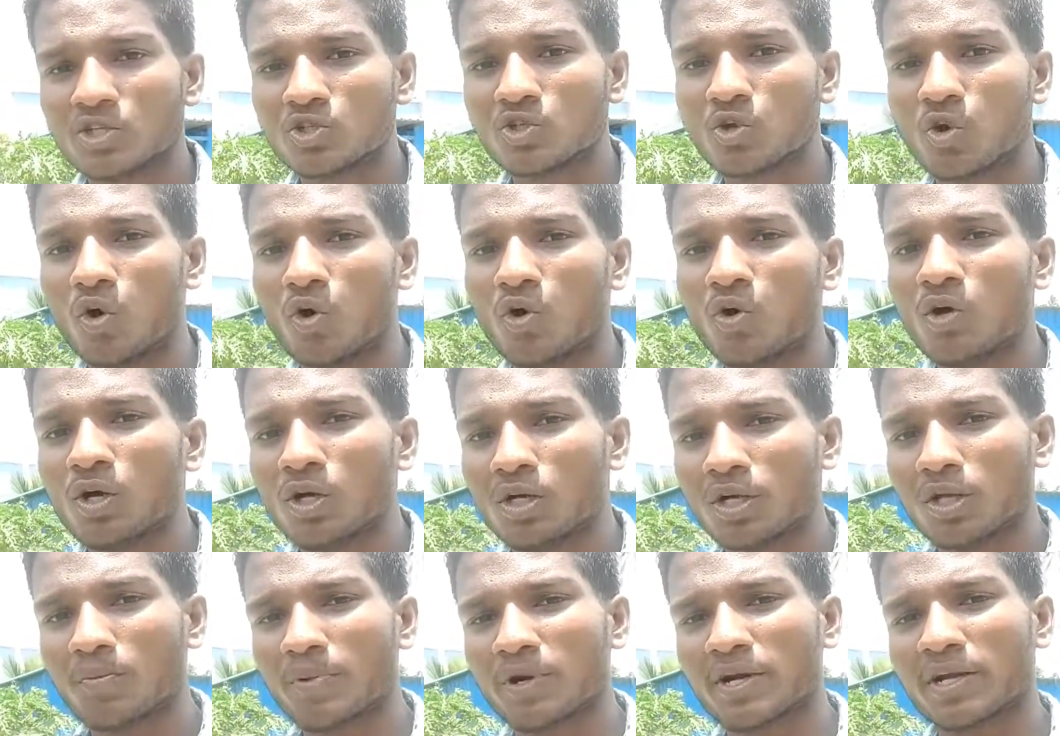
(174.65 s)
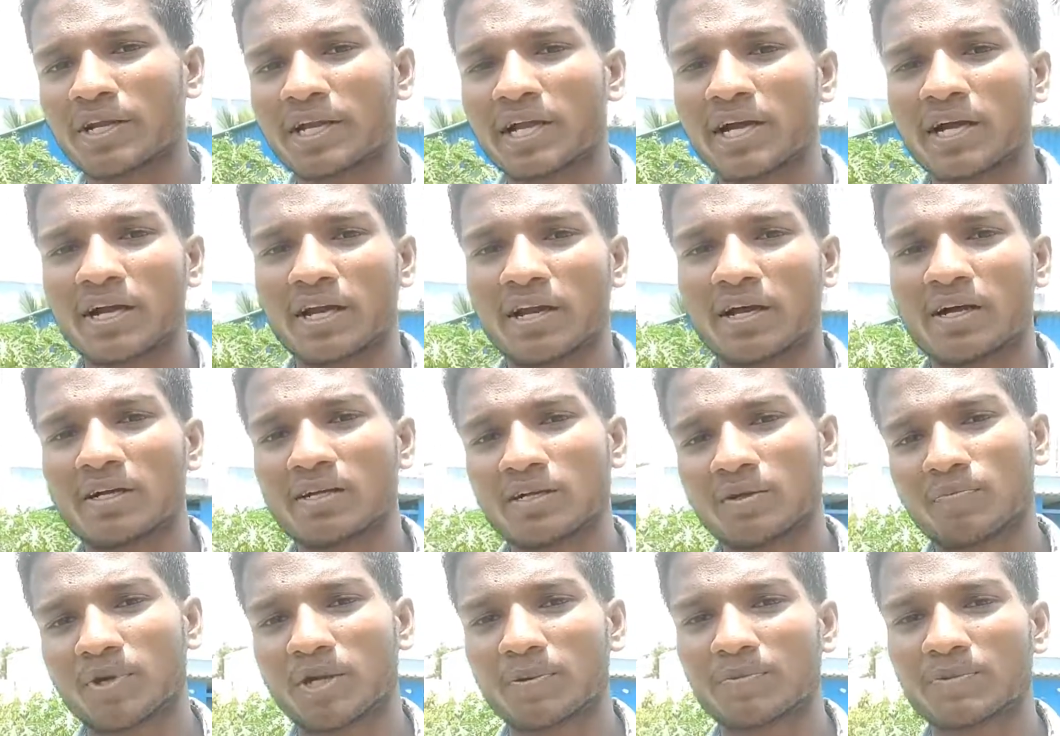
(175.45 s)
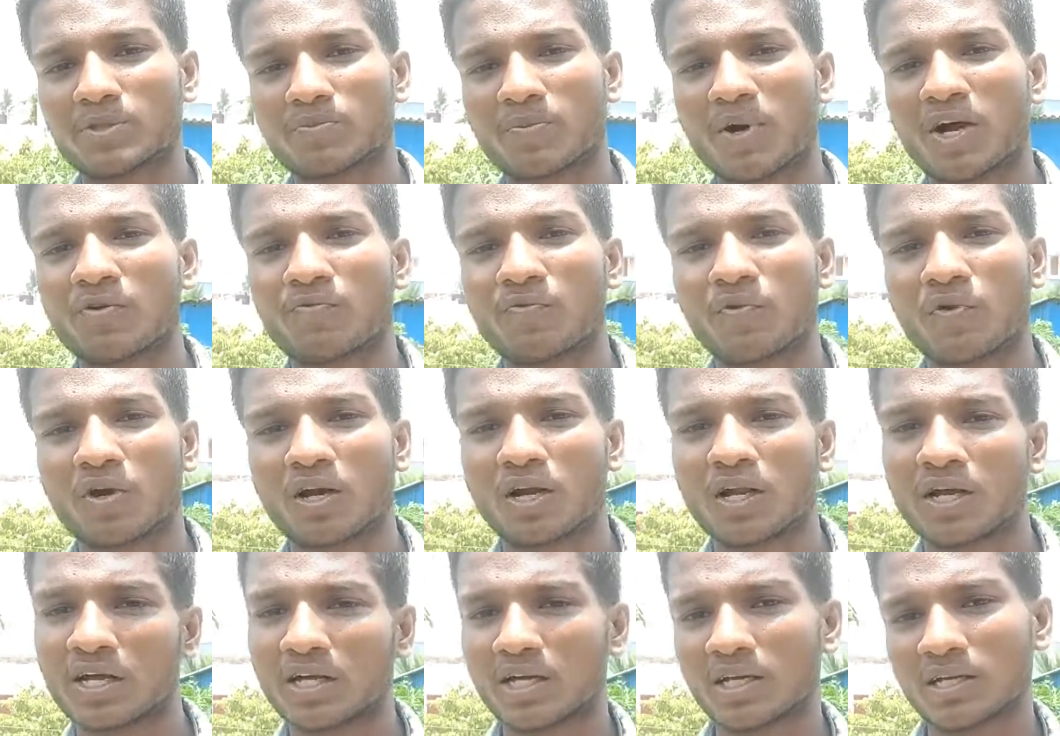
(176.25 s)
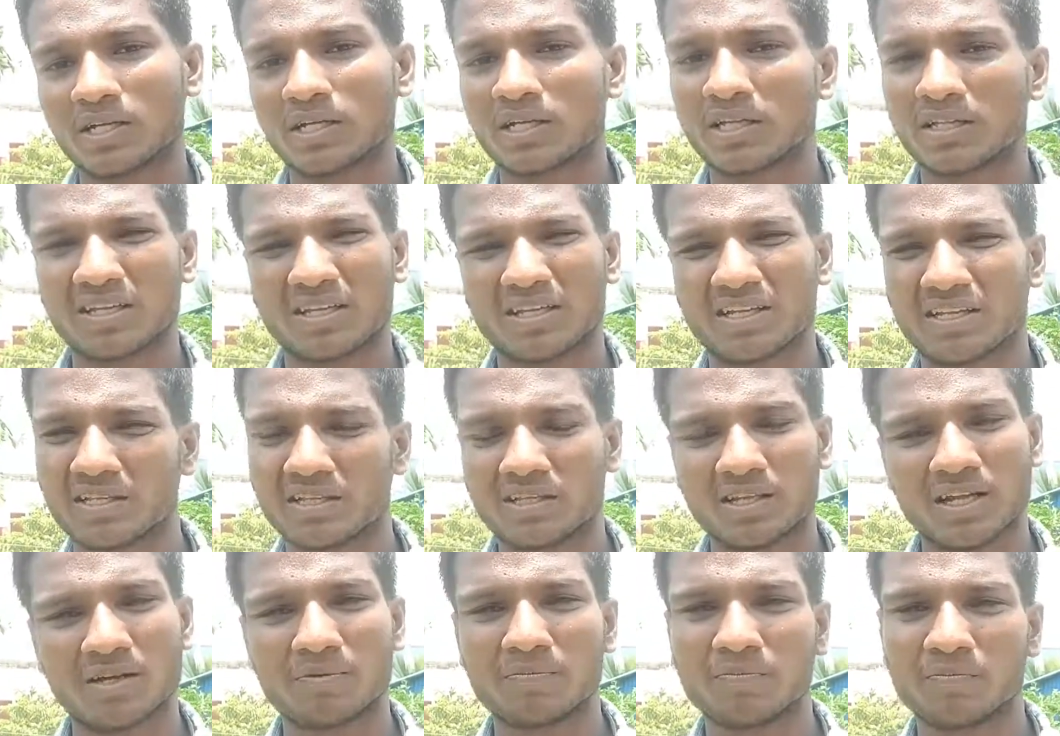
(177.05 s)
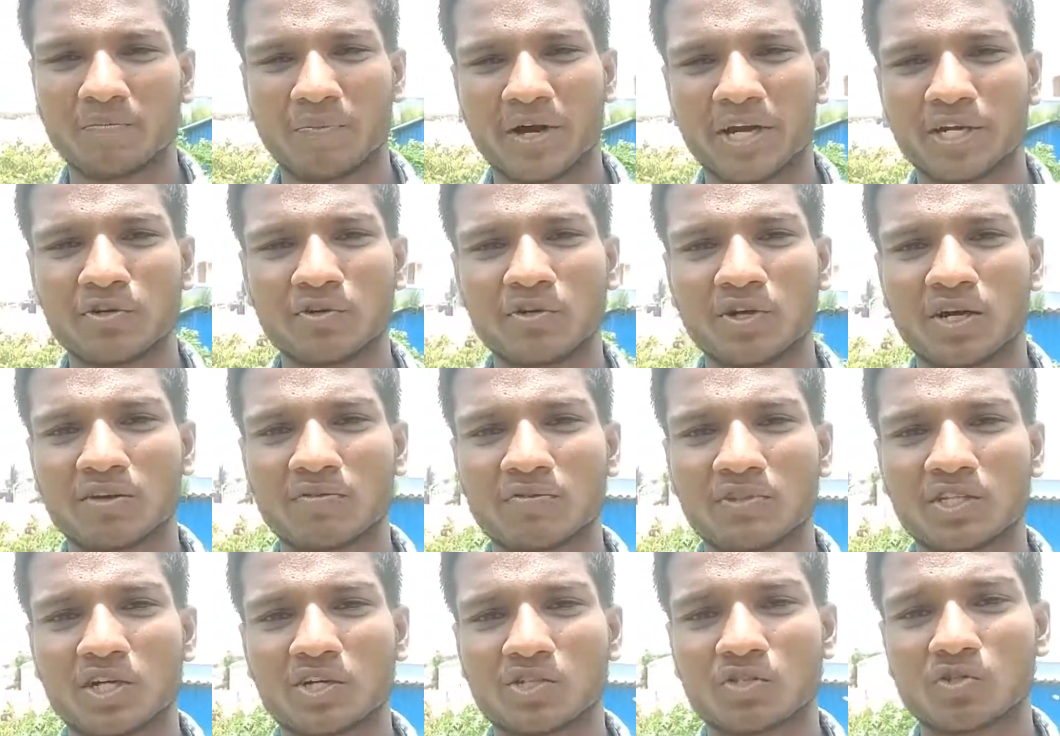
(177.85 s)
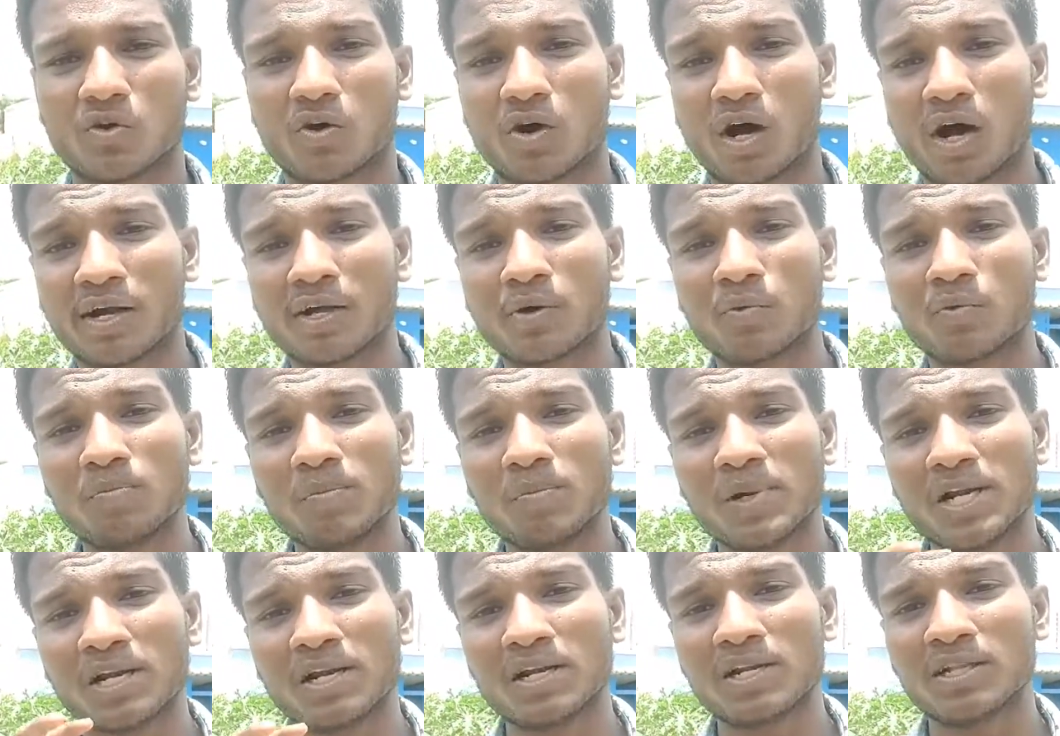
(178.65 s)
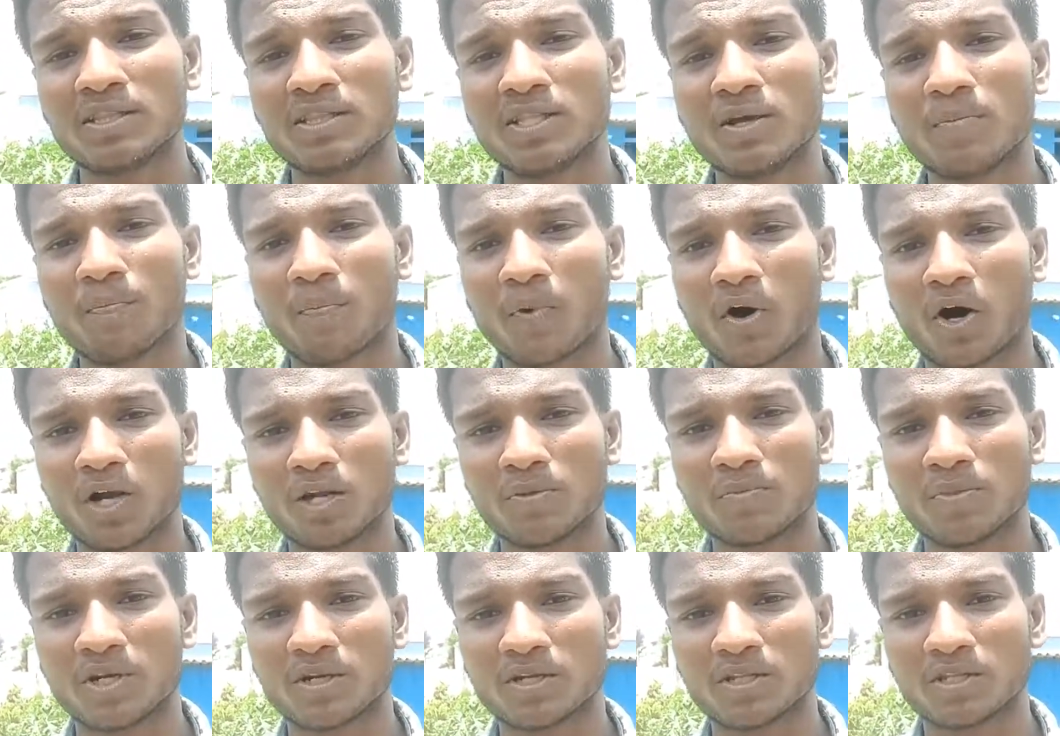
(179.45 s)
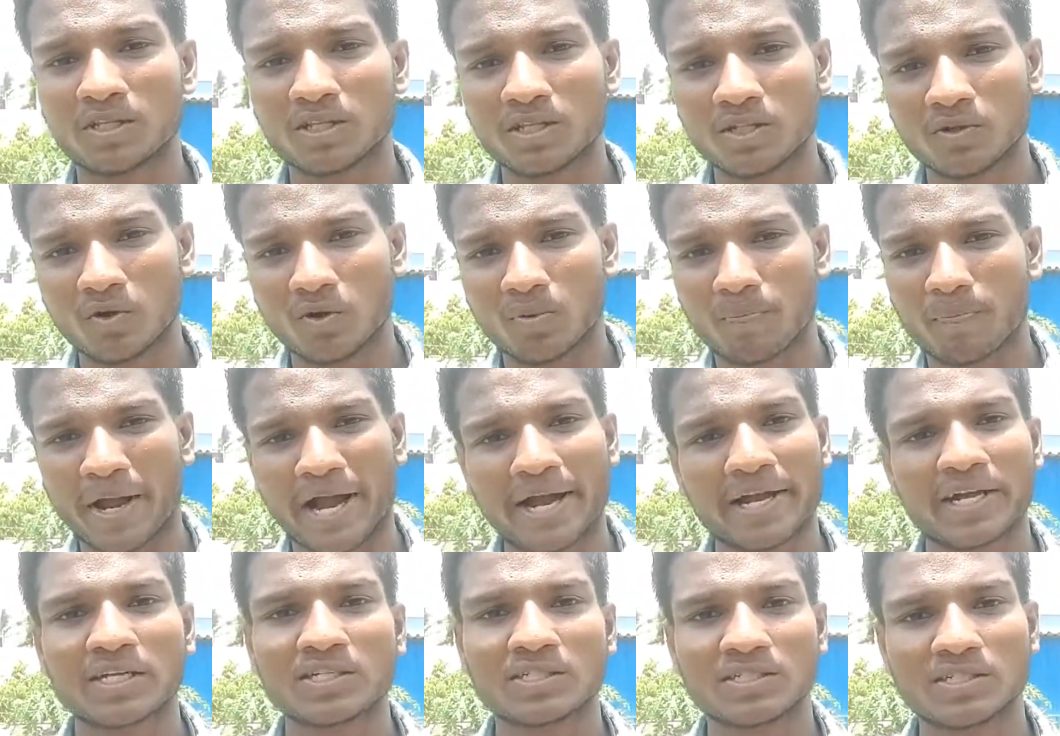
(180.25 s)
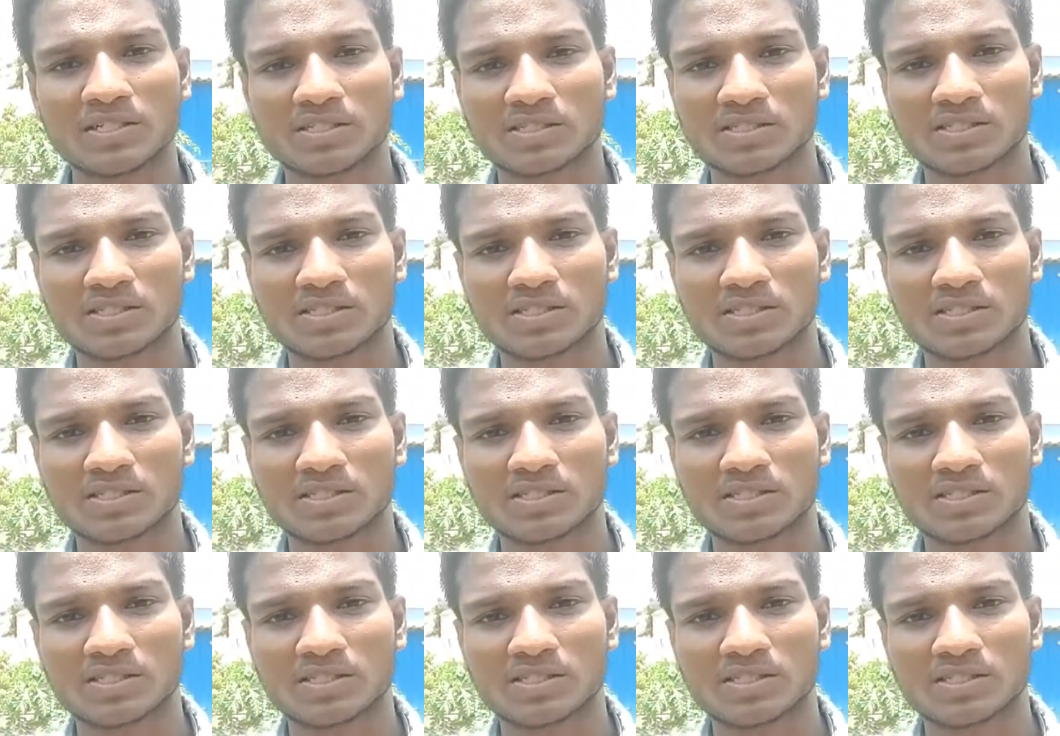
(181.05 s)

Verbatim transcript: ஸோ இப்போ கேட்கலாம் இப்போ நம்ம ஸ்மார்ட் ஃபோனில் இது இதுதான் மைனியூட்டான வித்தியாசம் ஆனால் உண்மையிலே லித்தியம் பாலிமர்ன்றது இது ஒரு பேக்கேஜிங்